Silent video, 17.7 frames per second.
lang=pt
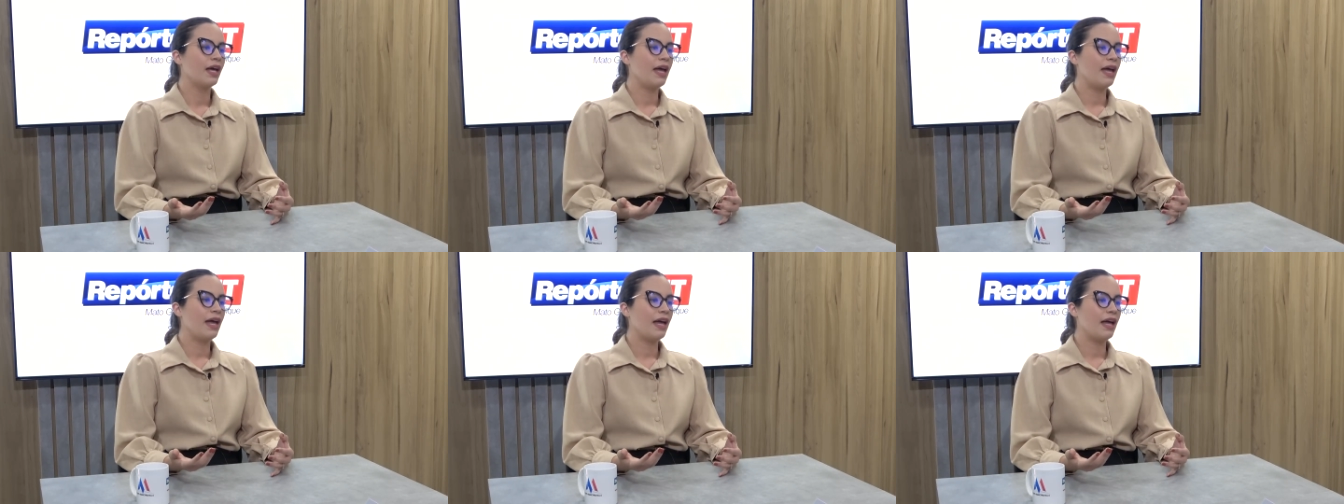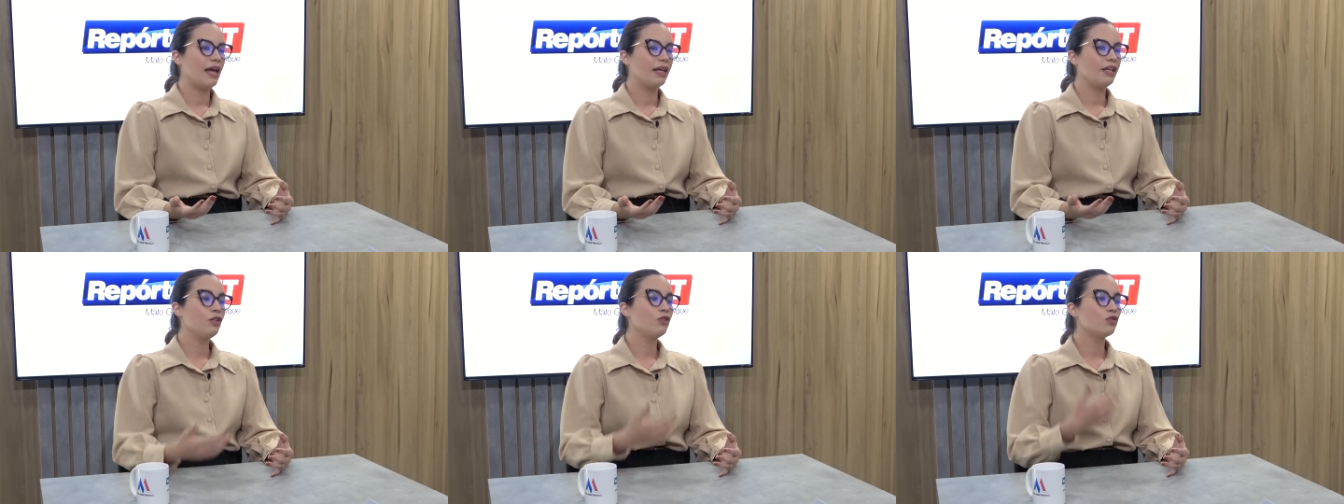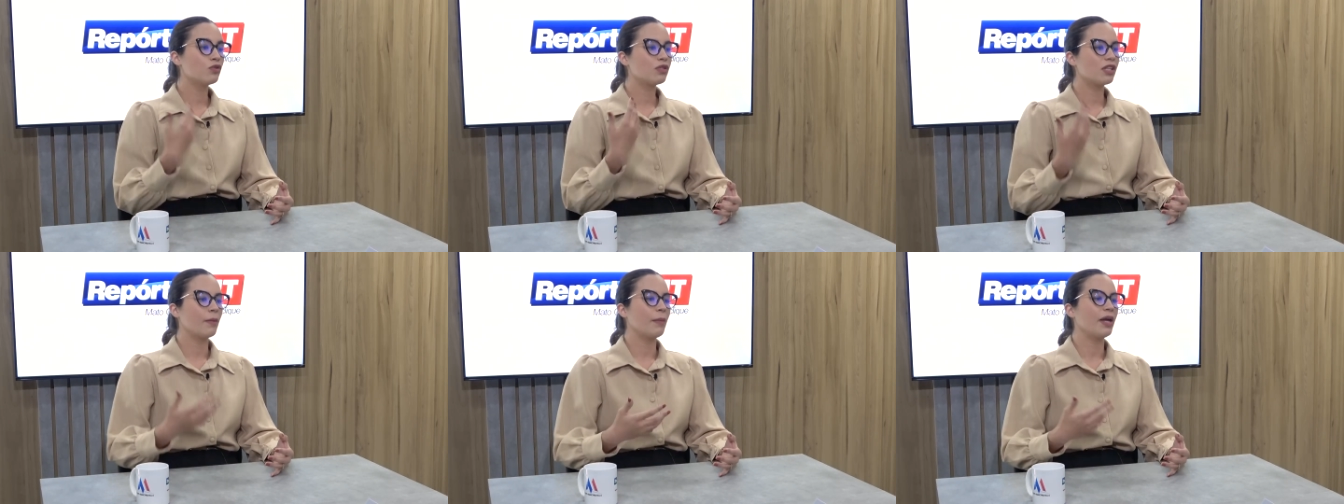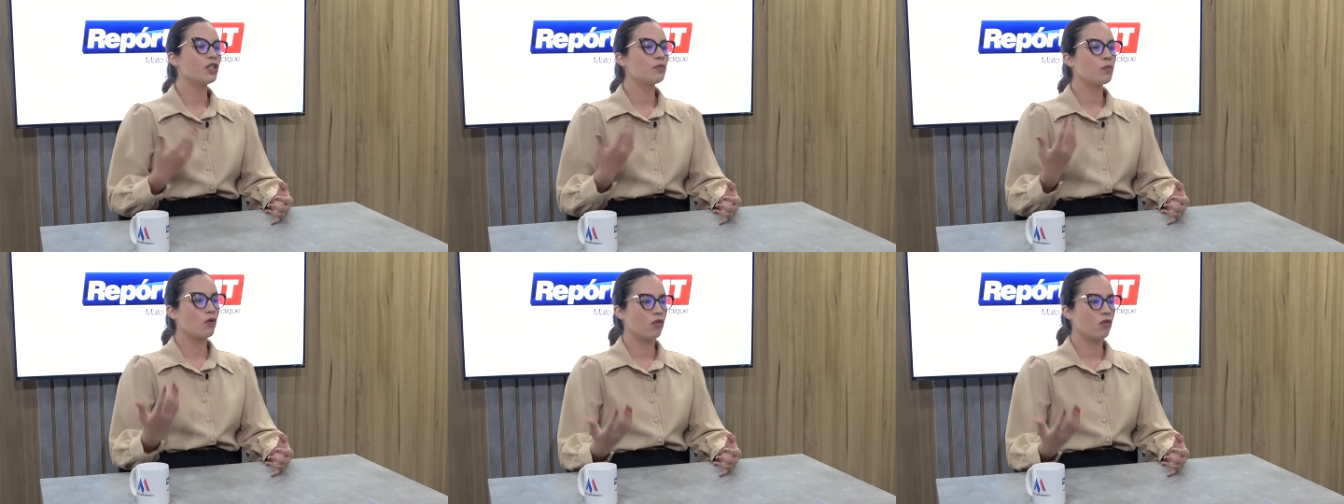é,
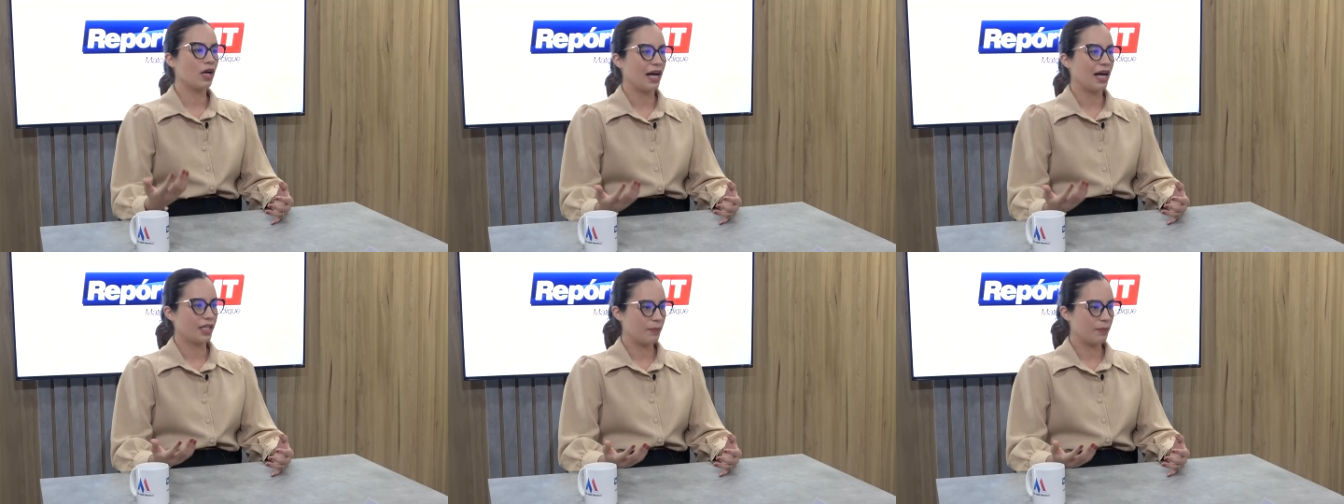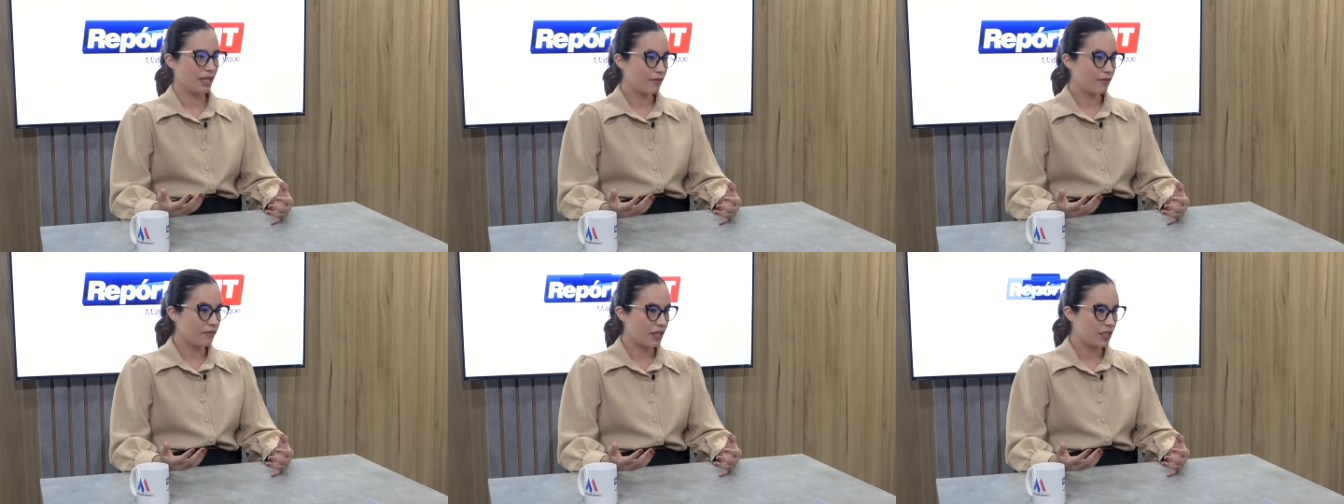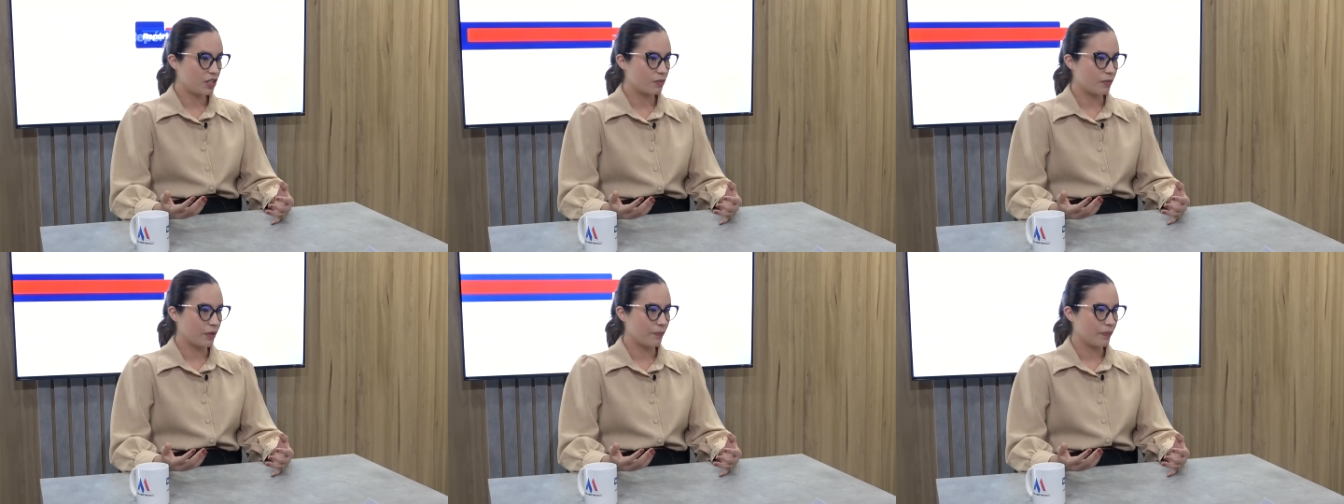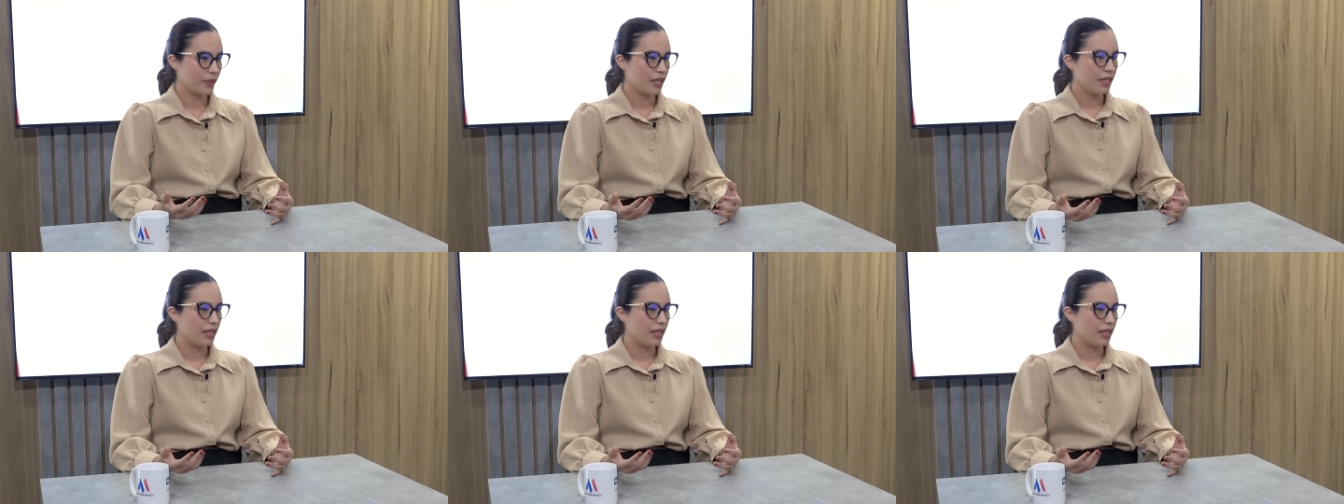injustamente provocada pela vítima.